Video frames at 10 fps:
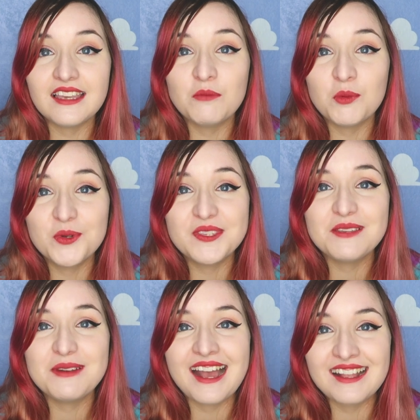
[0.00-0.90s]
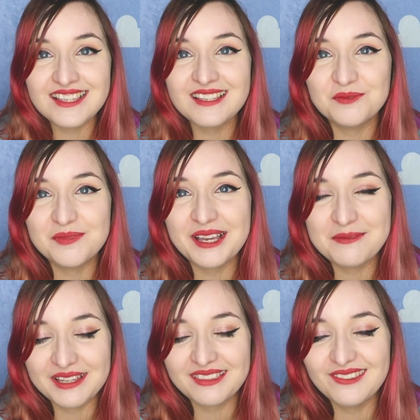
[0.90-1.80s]
également possible à Disneyland
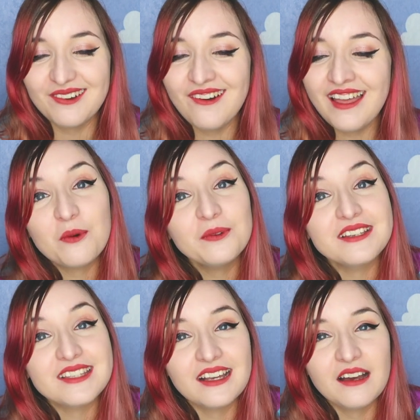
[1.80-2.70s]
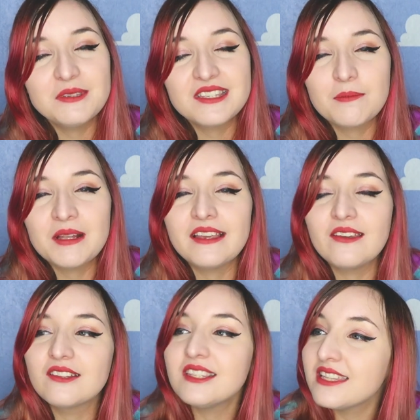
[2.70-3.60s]
Paris maintenant. Il y a un compte Instagram qui s'appelle
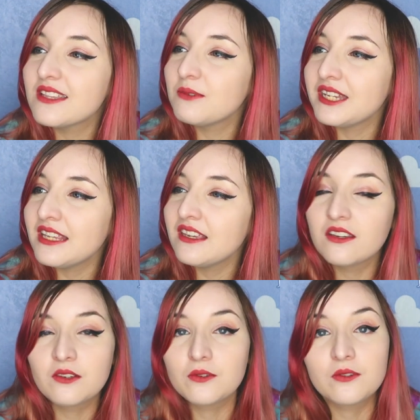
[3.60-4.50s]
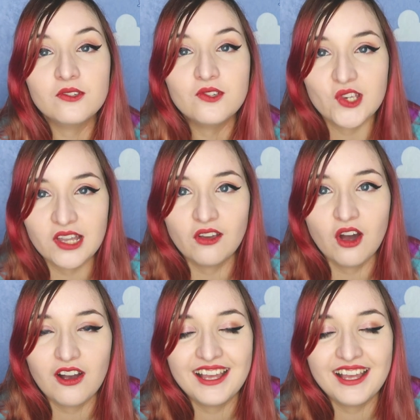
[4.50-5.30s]
d'ailleurs Disney's Wedding que j'adore.